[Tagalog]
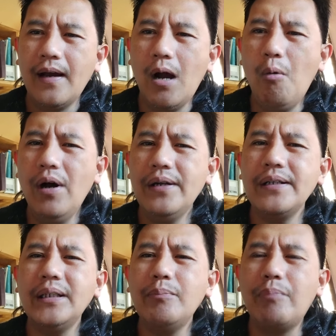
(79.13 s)
Awan
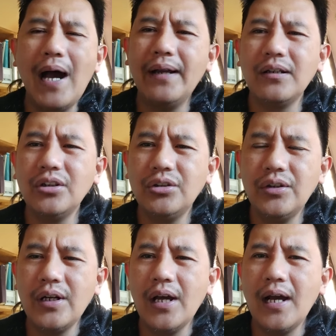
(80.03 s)
iti banag
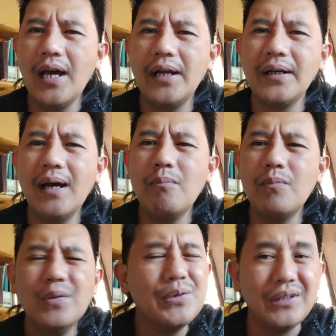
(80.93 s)
iti Ngahan nga
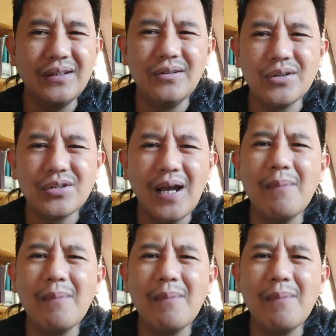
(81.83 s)
amu iti Dios.